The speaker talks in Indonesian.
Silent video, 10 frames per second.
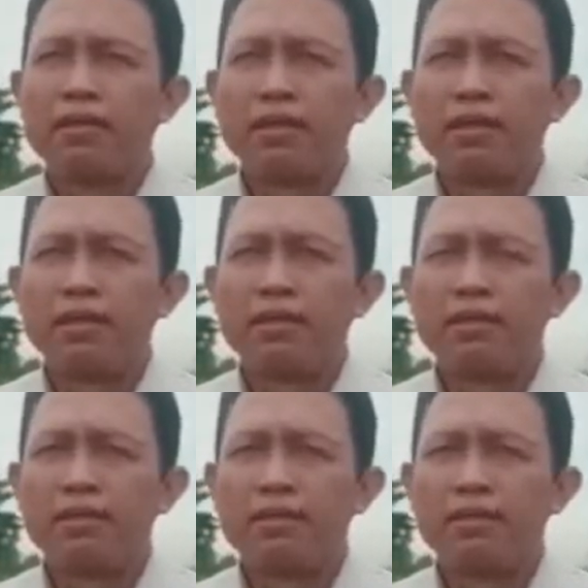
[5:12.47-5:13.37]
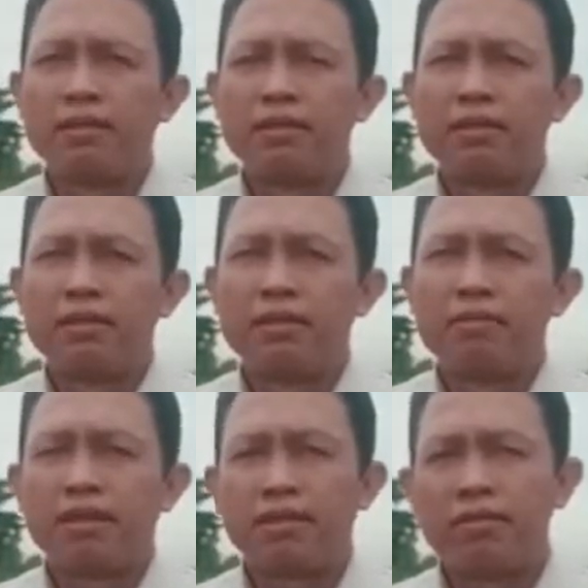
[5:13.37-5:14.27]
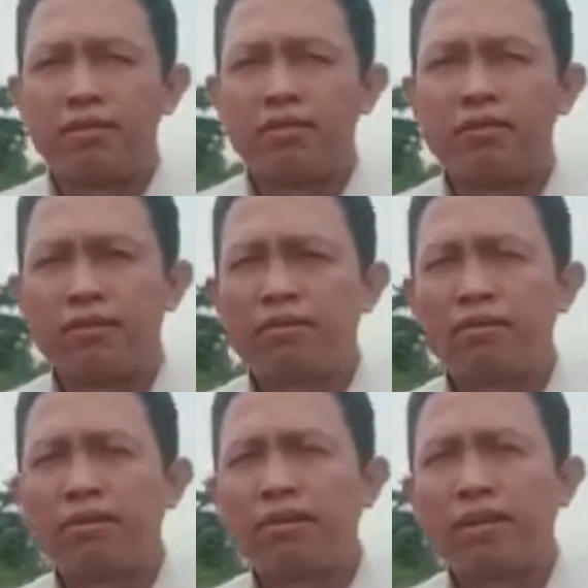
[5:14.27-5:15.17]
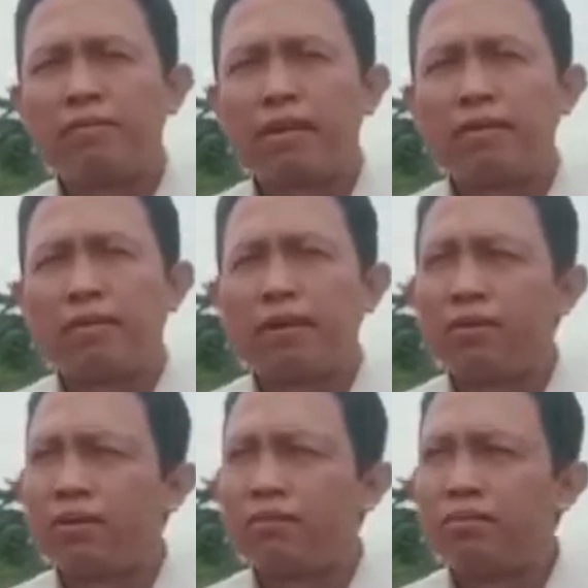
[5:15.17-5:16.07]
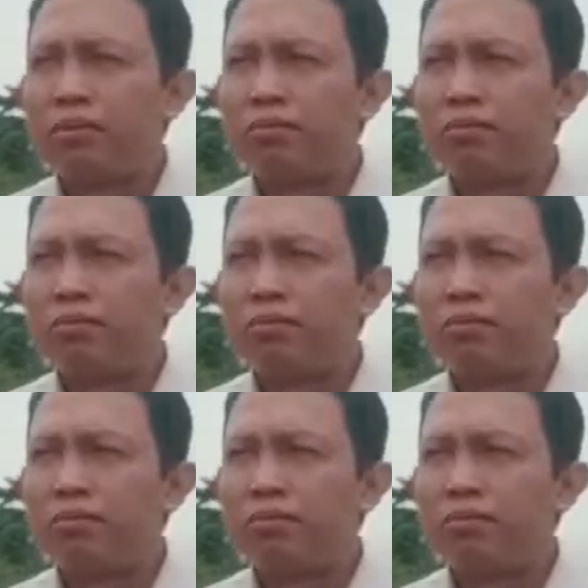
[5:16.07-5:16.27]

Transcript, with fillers: dan waktu saya ke Palembang 2010